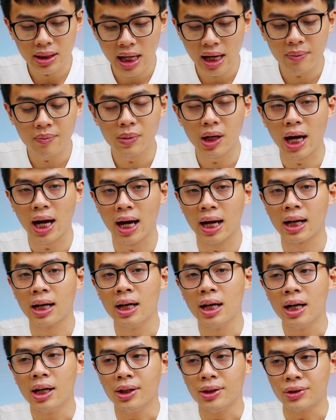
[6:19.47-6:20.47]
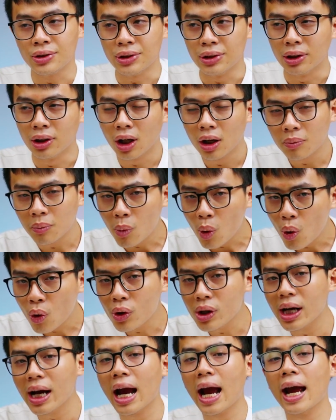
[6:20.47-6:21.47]
xem là giữa
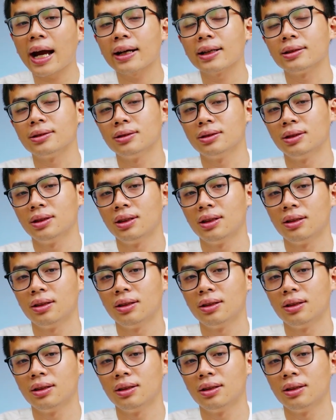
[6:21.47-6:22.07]
muôn ngàn